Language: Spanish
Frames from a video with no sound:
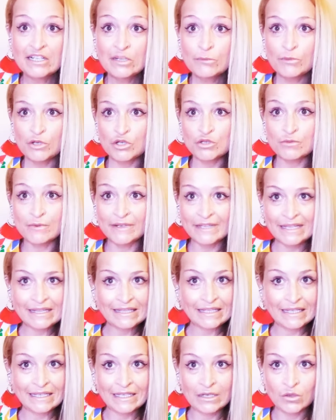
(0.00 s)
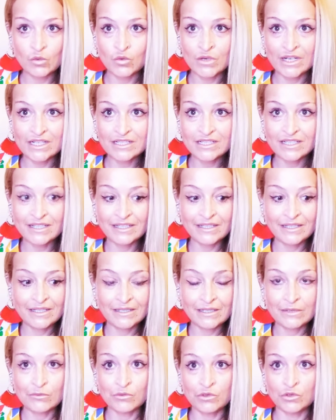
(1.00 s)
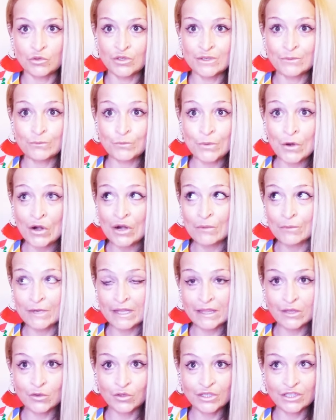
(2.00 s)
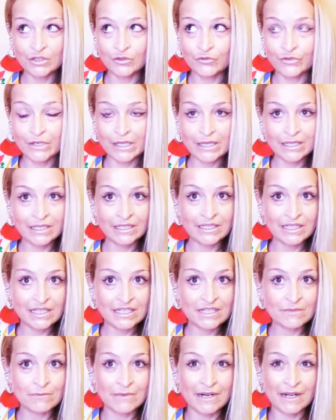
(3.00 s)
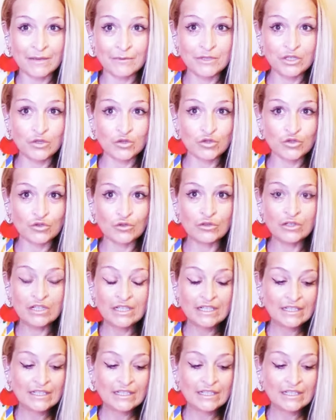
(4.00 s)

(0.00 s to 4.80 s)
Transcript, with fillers: Pero es verdad que hay algunas que, bueno, el precio que te ofrecen es maravilloso